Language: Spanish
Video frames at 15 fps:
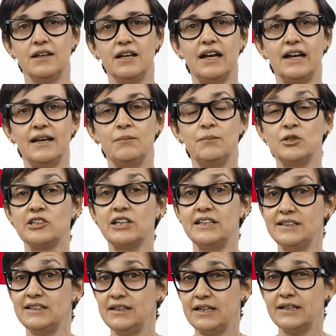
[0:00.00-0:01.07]
Creemos que
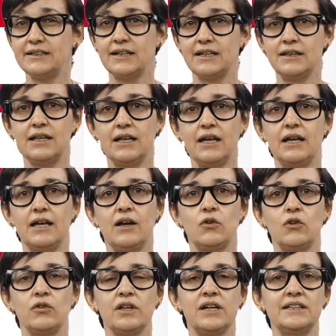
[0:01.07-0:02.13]
es interesante que
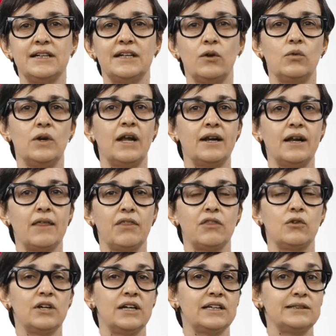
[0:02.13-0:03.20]
conozcas algunas
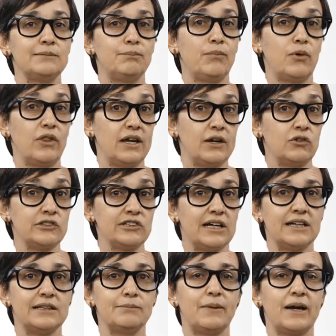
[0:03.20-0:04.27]
razones
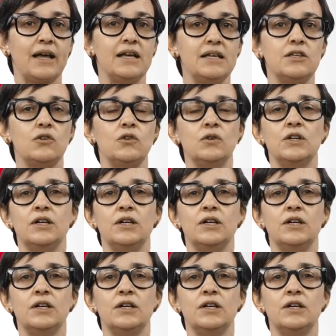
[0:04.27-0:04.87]
poderosas para ello